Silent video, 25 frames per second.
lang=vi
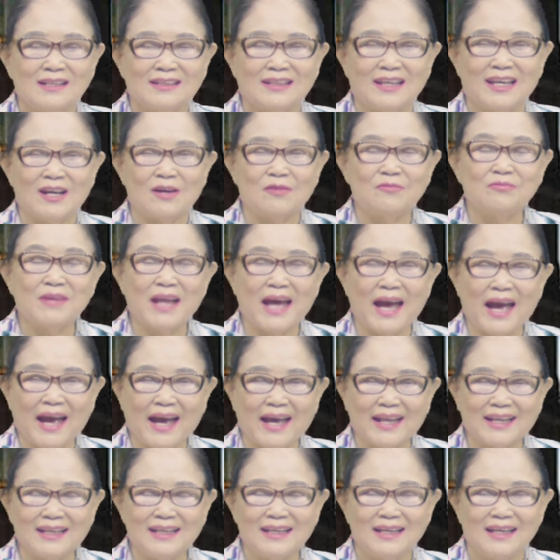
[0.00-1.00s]
Thì ông
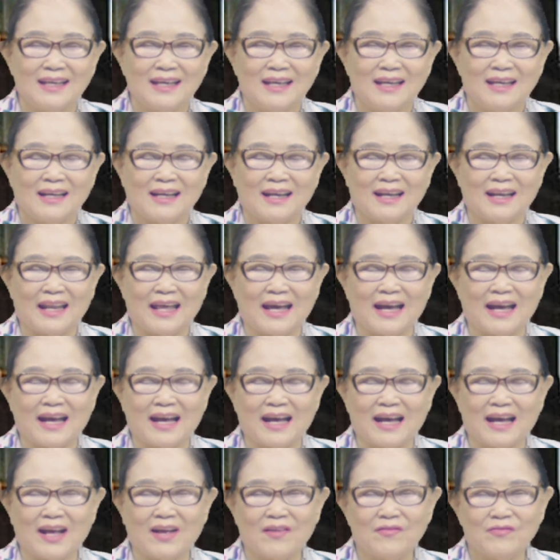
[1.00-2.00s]
Đa đó
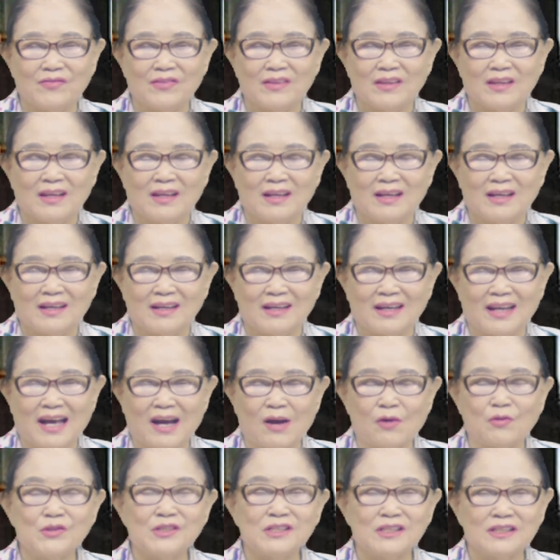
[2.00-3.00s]
là là
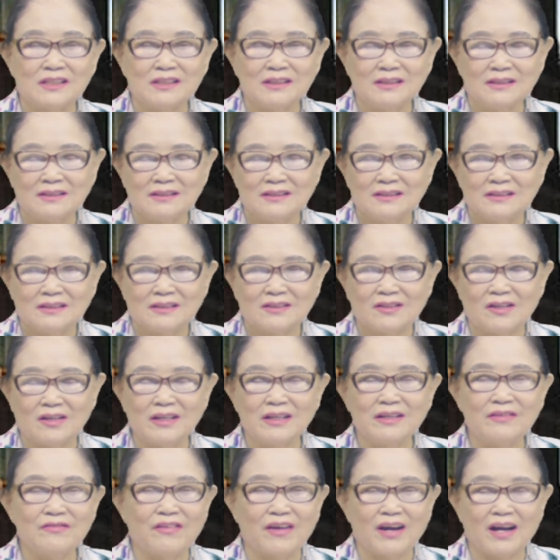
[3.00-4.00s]
hội trưởng, có
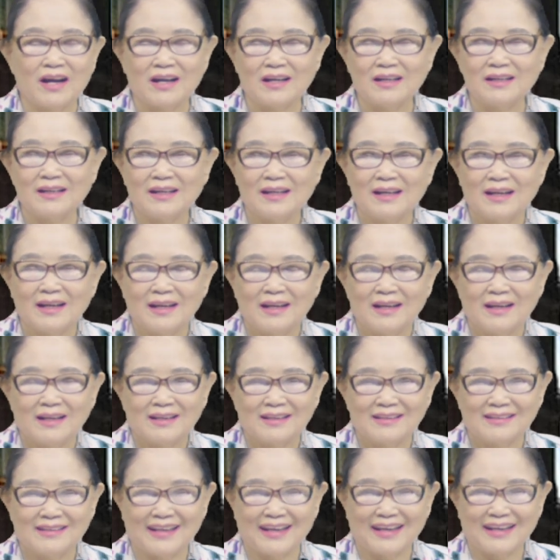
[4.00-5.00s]
người vợ
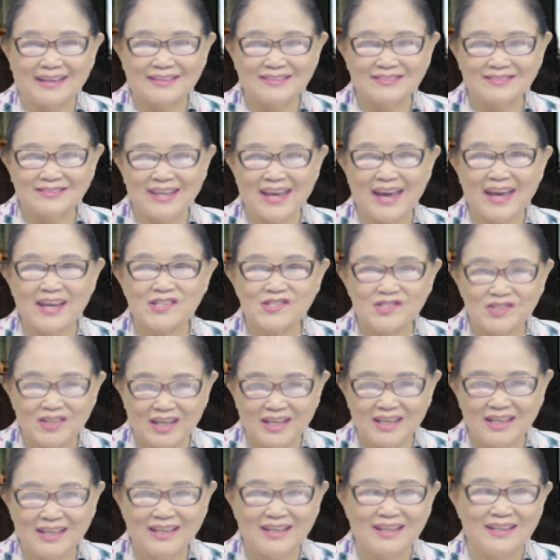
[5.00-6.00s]
là nha
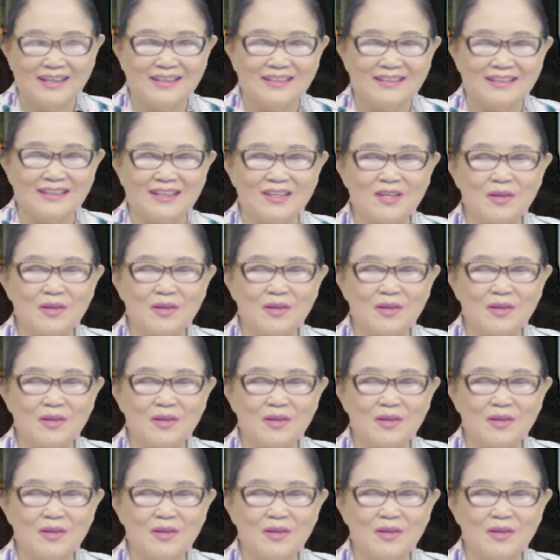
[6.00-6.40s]
sĩ để